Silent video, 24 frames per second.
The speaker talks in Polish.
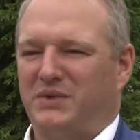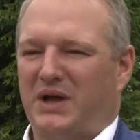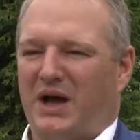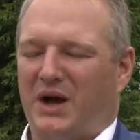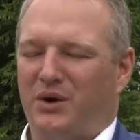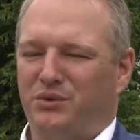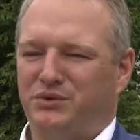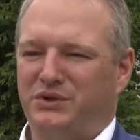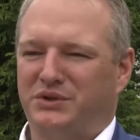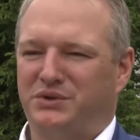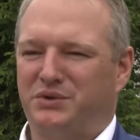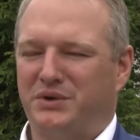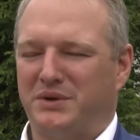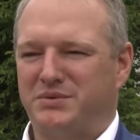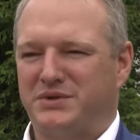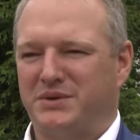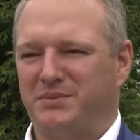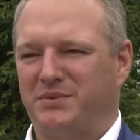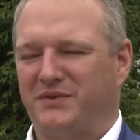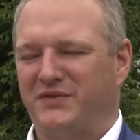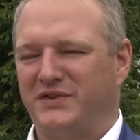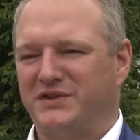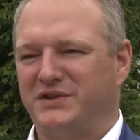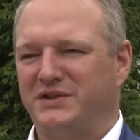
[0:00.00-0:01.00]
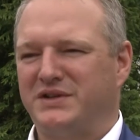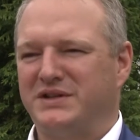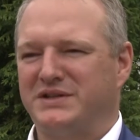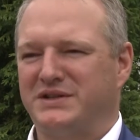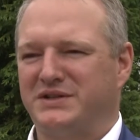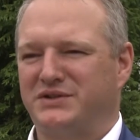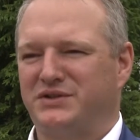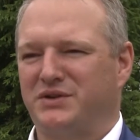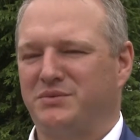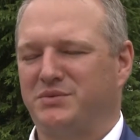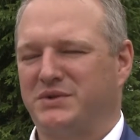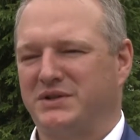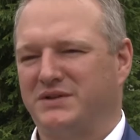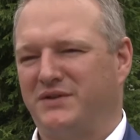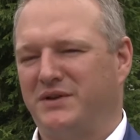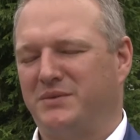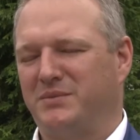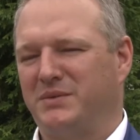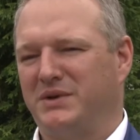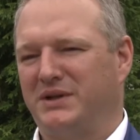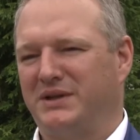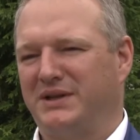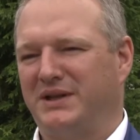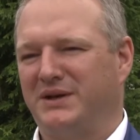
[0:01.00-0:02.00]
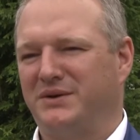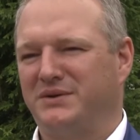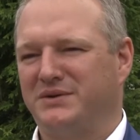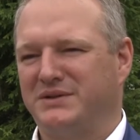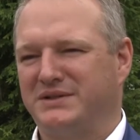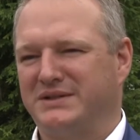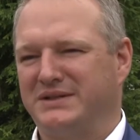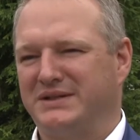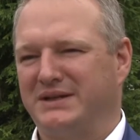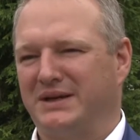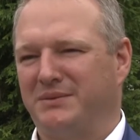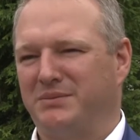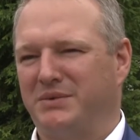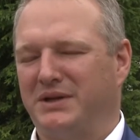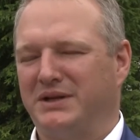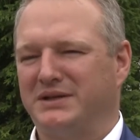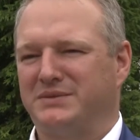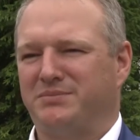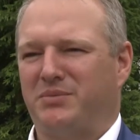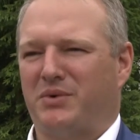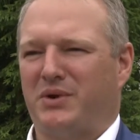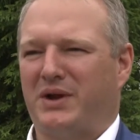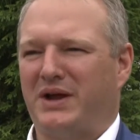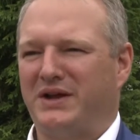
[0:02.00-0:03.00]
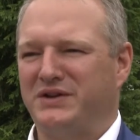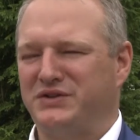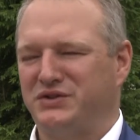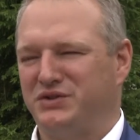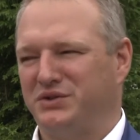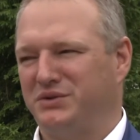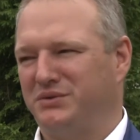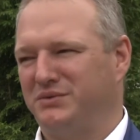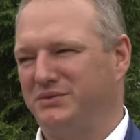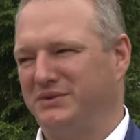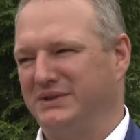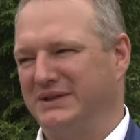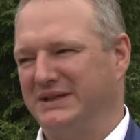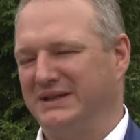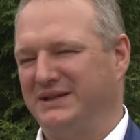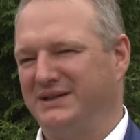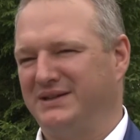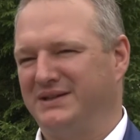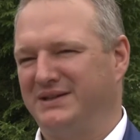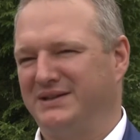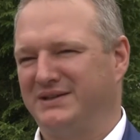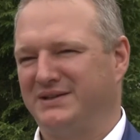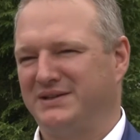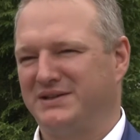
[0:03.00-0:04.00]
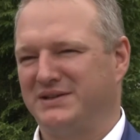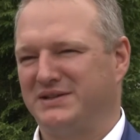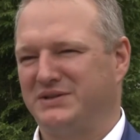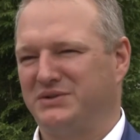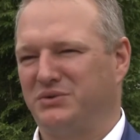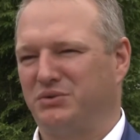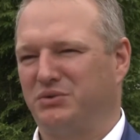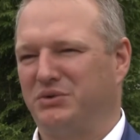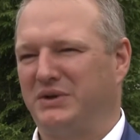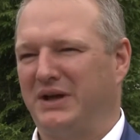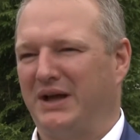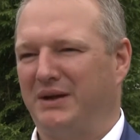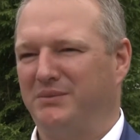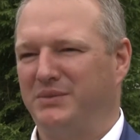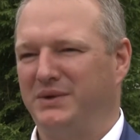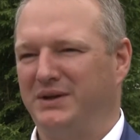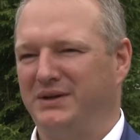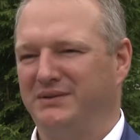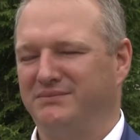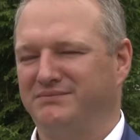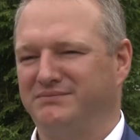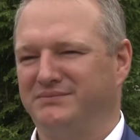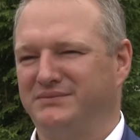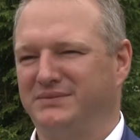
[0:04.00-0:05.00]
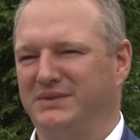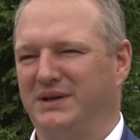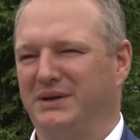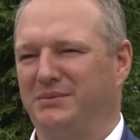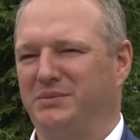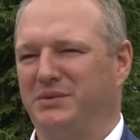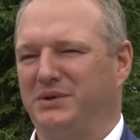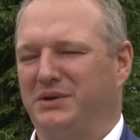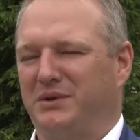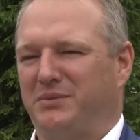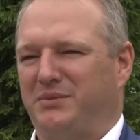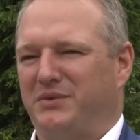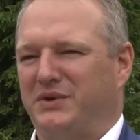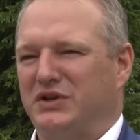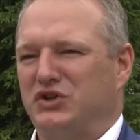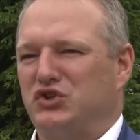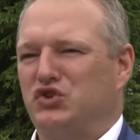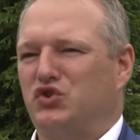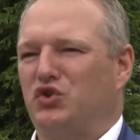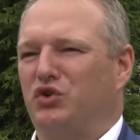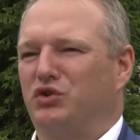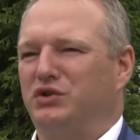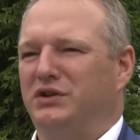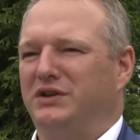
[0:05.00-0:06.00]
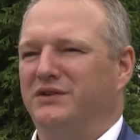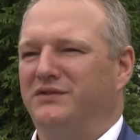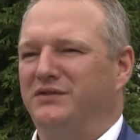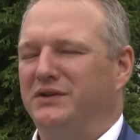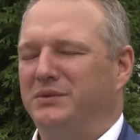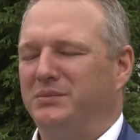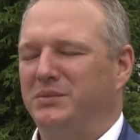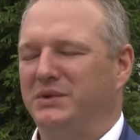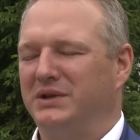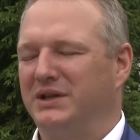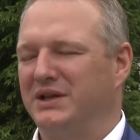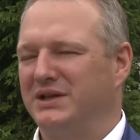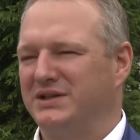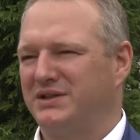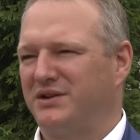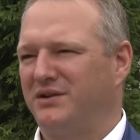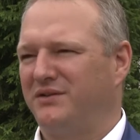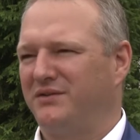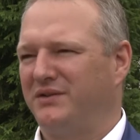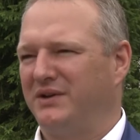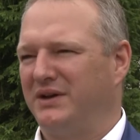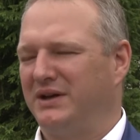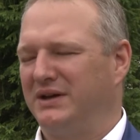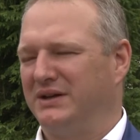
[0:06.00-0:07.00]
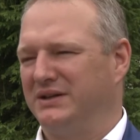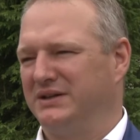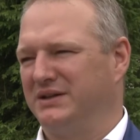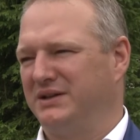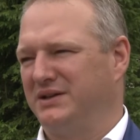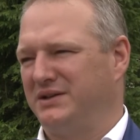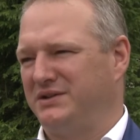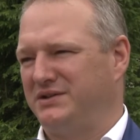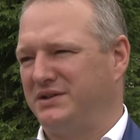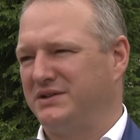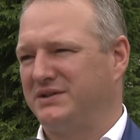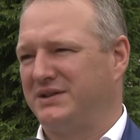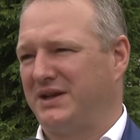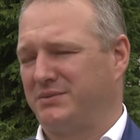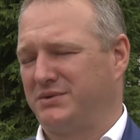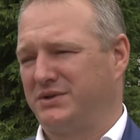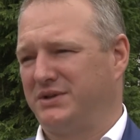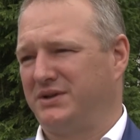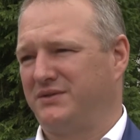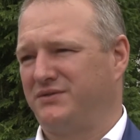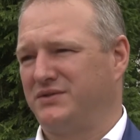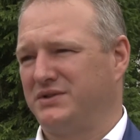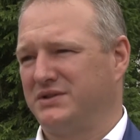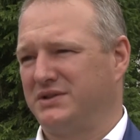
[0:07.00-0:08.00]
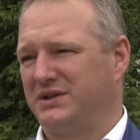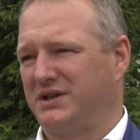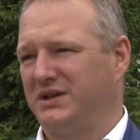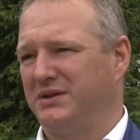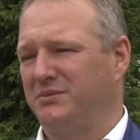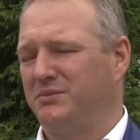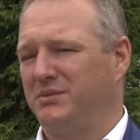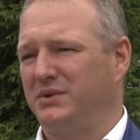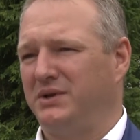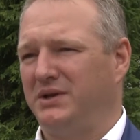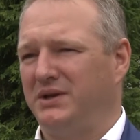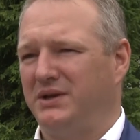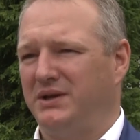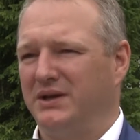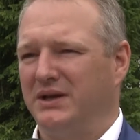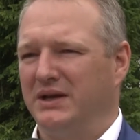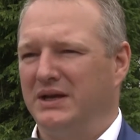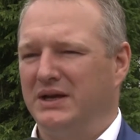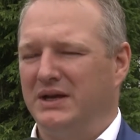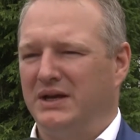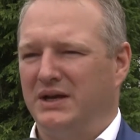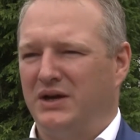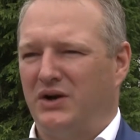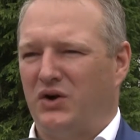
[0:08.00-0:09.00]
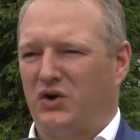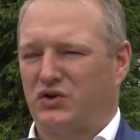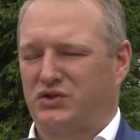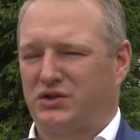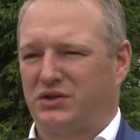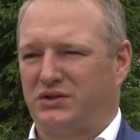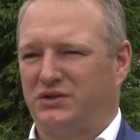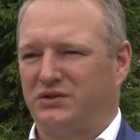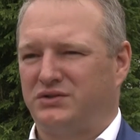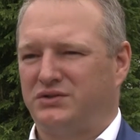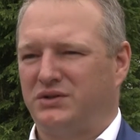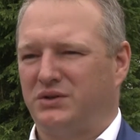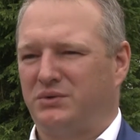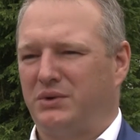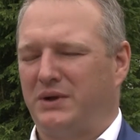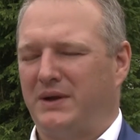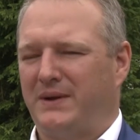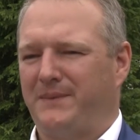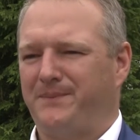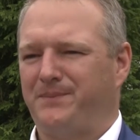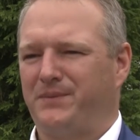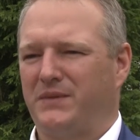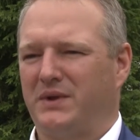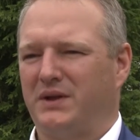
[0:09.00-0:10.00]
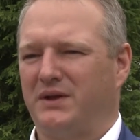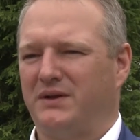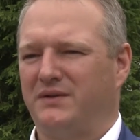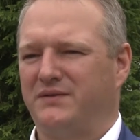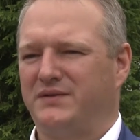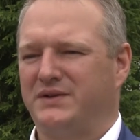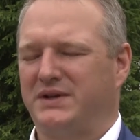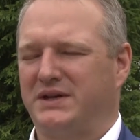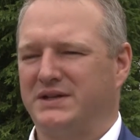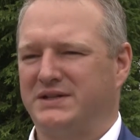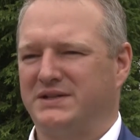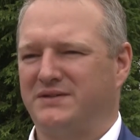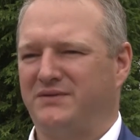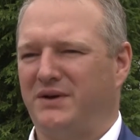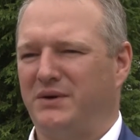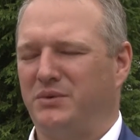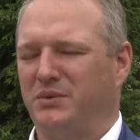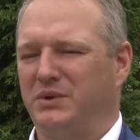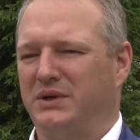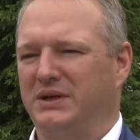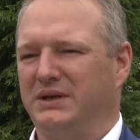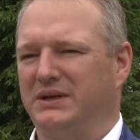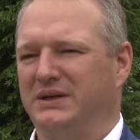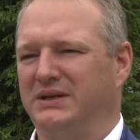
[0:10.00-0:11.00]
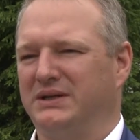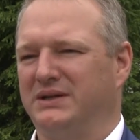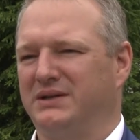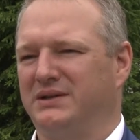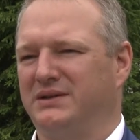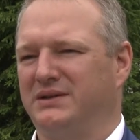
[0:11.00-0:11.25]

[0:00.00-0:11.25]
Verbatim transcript: Audyt, który przeprowadzony został przez firmę Redeos, jakby nas poraził e, skutkami, jakby to powiedzieć, szkodliwymi dla zdrowia e, dziecka przede wszystkim i oszczędności, które e, wskazywały